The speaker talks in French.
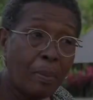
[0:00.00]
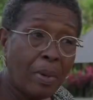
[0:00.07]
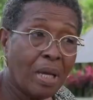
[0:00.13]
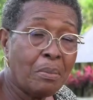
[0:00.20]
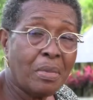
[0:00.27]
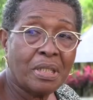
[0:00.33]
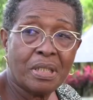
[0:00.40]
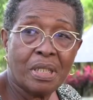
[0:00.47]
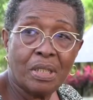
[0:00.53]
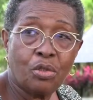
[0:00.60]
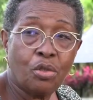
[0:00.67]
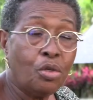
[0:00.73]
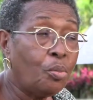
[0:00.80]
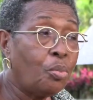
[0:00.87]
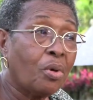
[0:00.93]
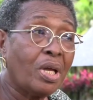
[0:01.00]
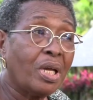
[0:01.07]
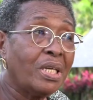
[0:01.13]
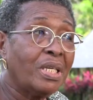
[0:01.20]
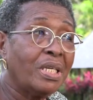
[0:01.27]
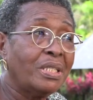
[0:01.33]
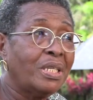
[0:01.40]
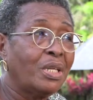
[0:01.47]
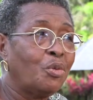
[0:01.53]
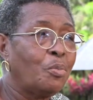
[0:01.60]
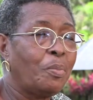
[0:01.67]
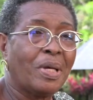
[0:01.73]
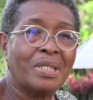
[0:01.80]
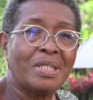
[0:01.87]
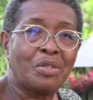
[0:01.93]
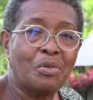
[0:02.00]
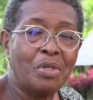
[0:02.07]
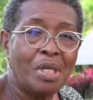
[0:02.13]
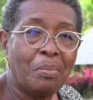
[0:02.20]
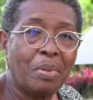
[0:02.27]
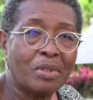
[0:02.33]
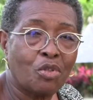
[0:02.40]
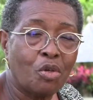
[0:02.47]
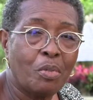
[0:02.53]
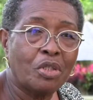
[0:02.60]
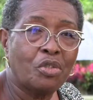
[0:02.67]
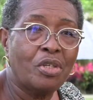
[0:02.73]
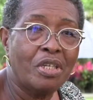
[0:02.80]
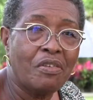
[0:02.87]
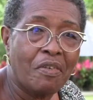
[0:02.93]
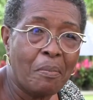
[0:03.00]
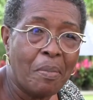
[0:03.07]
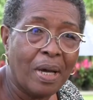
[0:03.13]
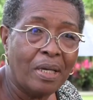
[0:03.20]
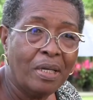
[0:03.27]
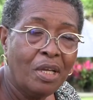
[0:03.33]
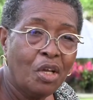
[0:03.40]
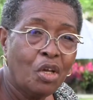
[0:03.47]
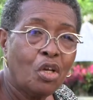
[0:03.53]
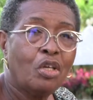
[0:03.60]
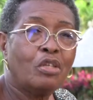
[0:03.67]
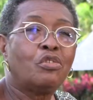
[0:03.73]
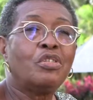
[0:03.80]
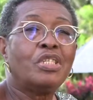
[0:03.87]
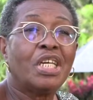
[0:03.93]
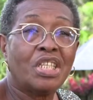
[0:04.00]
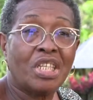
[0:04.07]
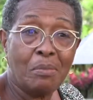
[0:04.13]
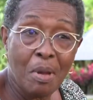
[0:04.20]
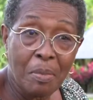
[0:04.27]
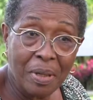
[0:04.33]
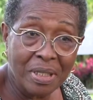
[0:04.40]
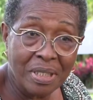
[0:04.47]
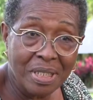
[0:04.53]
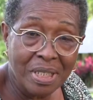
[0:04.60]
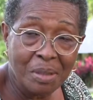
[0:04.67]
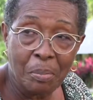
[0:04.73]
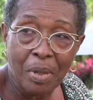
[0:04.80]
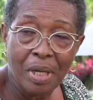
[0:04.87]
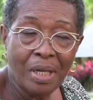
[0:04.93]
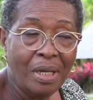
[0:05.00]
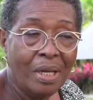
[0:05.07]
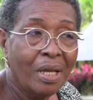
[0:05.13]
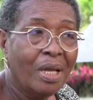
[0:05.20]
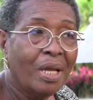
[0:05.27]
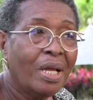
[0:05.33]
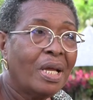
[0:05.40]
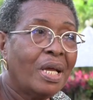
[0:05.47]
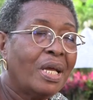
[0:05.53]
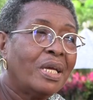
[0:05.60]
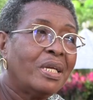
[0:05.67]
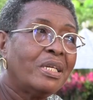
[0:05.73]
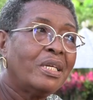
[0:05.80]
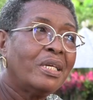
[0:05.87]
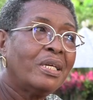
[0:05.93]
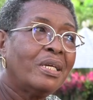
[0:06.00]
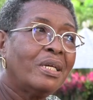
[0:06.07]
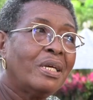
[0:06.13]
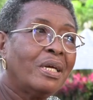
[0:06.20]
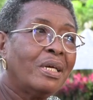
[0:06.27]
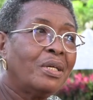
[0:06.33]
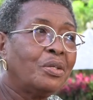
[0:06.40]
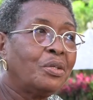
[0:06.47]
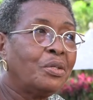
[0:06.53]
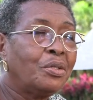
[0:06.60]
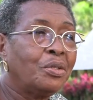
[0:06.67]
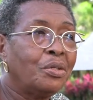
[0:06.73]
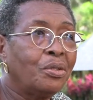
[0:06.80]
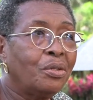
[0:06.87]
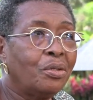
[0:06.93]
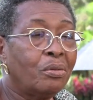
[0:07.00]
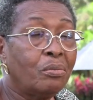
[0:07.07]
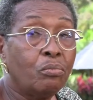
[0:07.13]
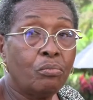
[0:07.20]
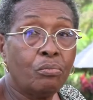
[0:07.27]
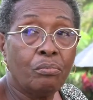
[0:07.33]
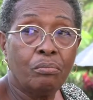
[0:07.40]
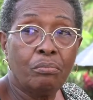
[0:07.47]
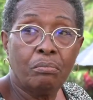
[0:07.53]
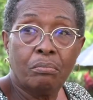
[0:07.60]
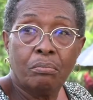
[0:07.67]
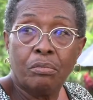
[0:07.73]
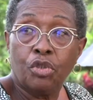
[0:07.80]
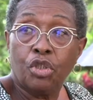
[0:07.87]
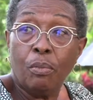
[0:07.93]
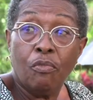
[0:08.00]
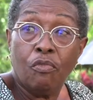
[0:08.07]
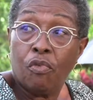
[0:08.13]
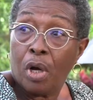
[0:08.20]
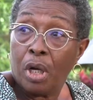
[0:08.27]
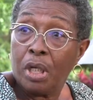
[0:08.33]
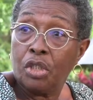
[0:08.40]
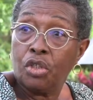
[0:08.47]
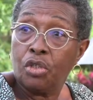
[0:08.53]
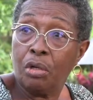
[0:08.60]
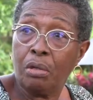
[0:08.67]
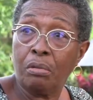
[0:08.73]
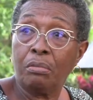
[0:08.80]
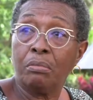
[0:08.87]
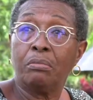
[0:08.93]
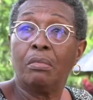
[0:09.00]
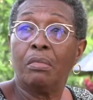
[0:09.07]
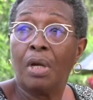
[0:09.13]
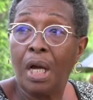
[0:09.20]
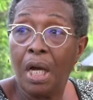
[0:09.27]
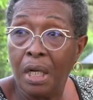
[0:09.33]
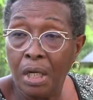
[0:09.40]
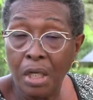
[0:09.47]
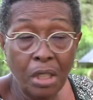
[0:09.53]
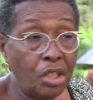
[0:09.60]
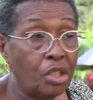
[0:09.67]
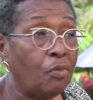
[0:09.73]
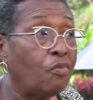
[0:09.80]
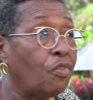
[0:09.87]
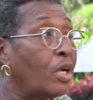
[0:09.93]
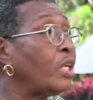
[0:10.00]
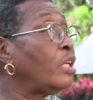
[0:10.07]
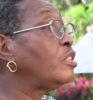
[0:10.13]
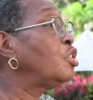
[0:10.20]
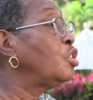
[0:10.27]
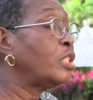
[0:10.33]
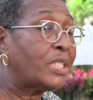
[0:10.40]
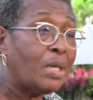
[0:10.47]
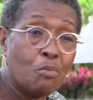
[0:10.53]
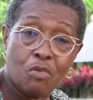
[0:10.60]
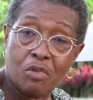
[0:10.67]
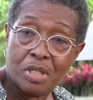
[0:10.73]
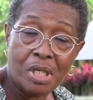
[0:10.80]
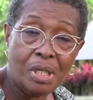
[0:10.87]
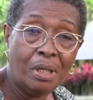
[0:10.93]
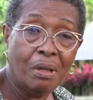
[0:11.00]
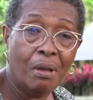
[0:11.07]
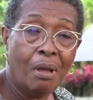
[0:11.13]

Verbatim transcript: le Paris masqué, je ne pourrais rien dire de particulier parce que moi, je n'y vais pas. Je n'y ai jamais participé. Euh, j'aime voir les gens aller, j'aime voir les gens s'amuser.